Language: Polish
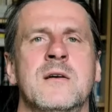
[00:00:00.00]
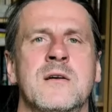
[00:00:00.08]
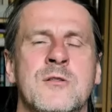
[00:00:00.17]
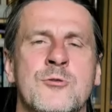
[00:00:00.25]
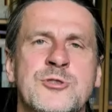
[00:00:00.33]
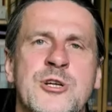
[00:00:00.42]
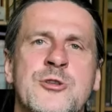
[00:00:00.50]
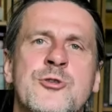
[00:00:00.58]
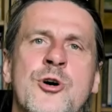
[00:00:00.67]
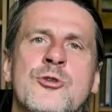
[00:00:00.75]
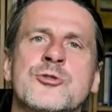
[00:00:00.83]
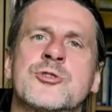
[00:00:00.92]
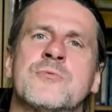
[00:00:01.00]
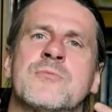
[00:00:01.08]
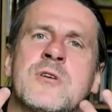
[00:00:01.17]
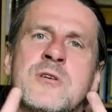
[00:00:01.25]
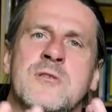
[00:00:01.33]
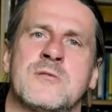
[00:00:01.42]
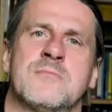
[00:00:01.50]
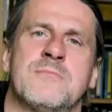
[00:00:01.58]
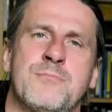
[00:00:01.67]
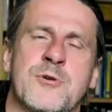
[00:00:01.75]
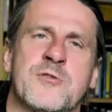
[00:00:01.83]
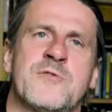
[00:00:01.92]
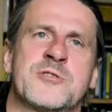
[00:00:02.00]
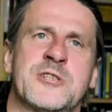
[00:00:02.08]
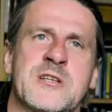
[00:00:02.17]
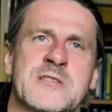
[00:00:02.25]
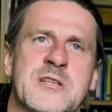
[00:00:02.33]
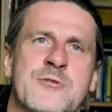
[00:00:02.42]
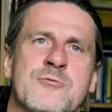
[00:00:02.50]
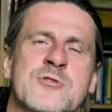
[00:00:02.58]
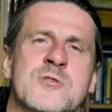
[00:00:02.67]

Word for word: ludzie dążą do podwyższenia statusu,